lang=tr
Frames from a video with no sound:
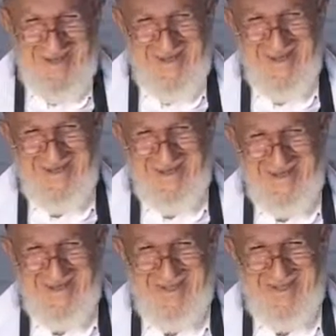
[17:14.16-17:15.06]

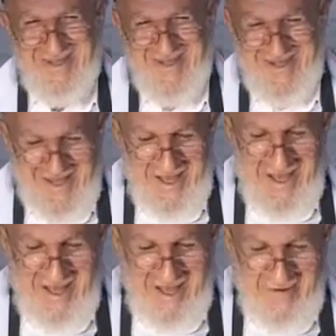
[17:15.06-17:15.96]
canlanacaksın.
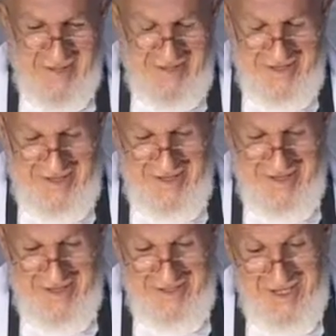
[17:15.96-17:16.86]
Evet.
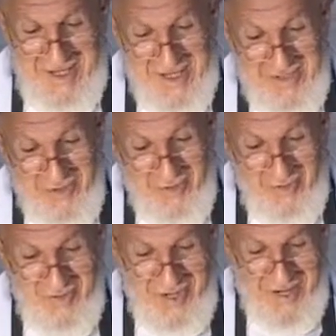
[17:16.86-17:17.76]
Cenneti
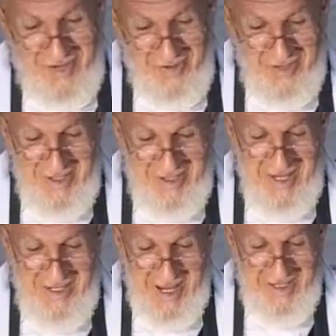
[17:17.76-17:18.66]
umarak
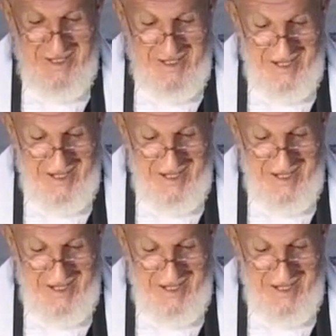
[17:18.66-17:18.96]
öylece kendine